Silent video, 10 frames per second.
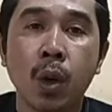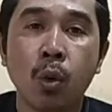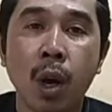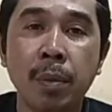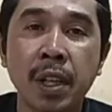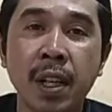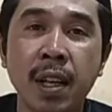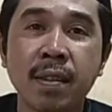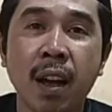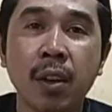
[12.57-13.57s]
Wabihi
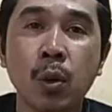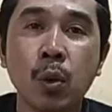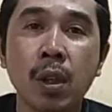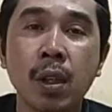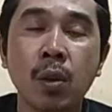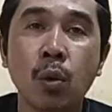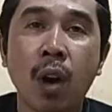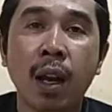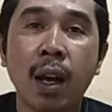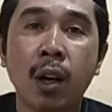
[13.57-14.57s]
nasta'inu
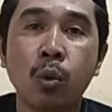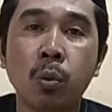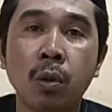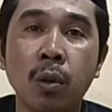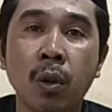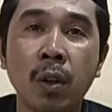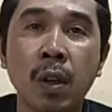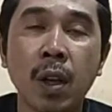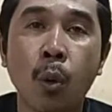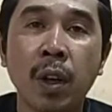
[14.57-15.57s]
ala umurid
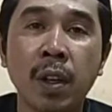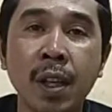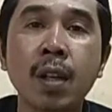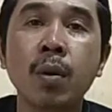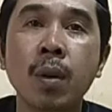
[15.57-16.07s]
dunya waddin